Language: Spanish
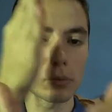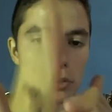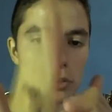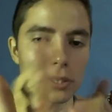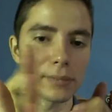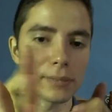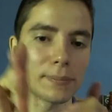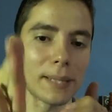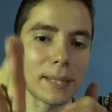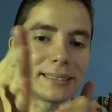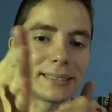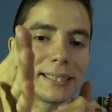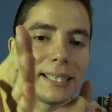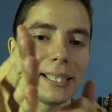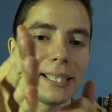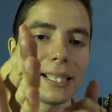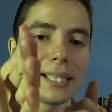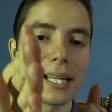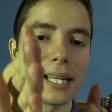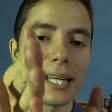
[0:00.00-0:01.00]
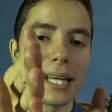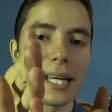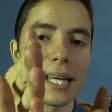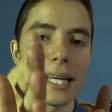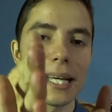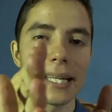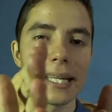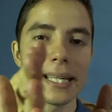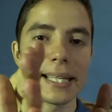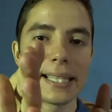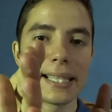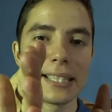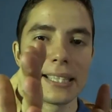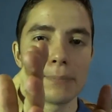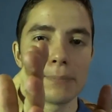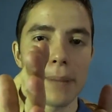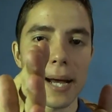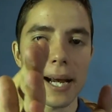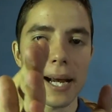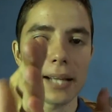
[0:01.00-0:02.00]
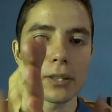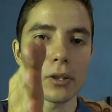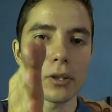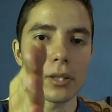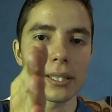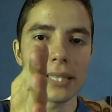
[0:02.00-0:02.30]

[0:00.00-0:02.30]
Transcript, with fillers: entonces va así y dispara, ¿no?